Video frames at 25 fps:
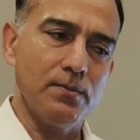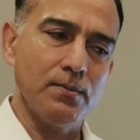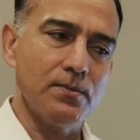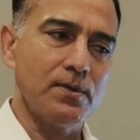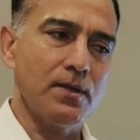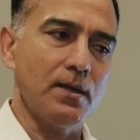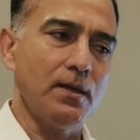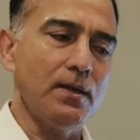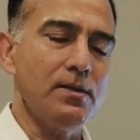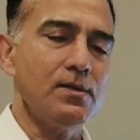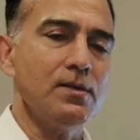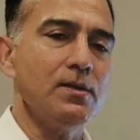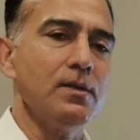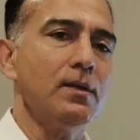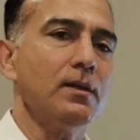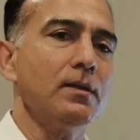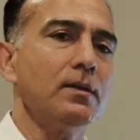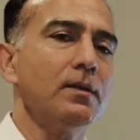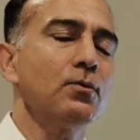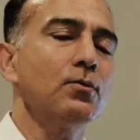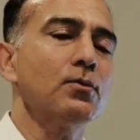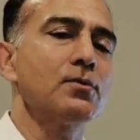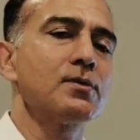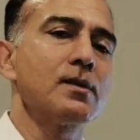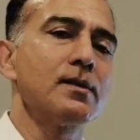अब चैलेंज ये है
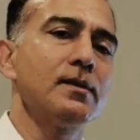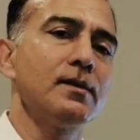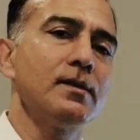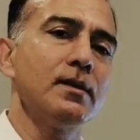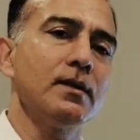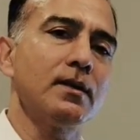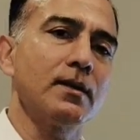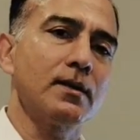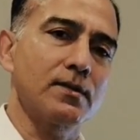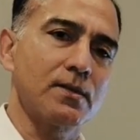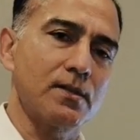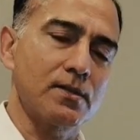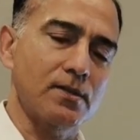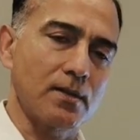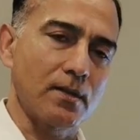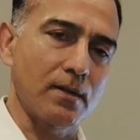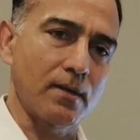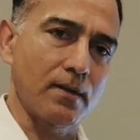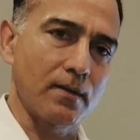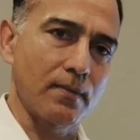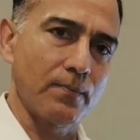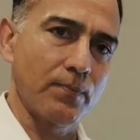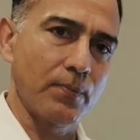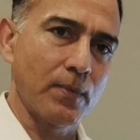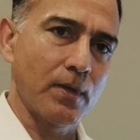कि इनको जल्दी कैसे
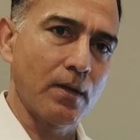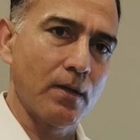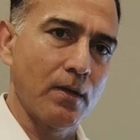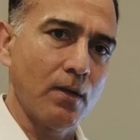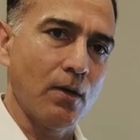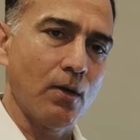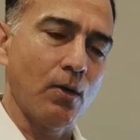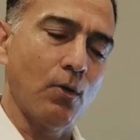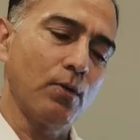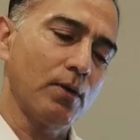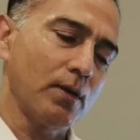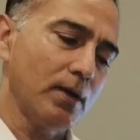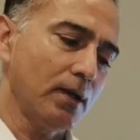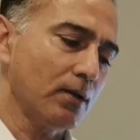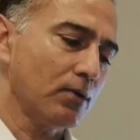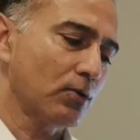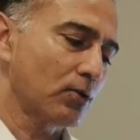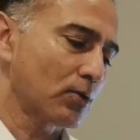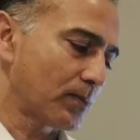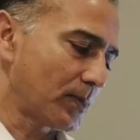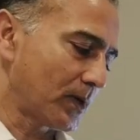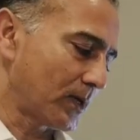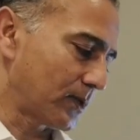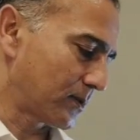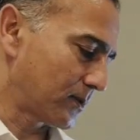चलाएं और एक
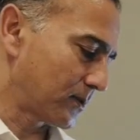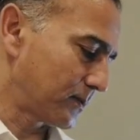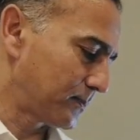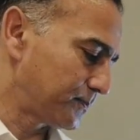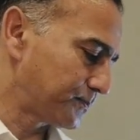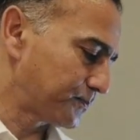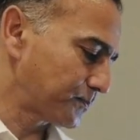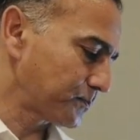और बात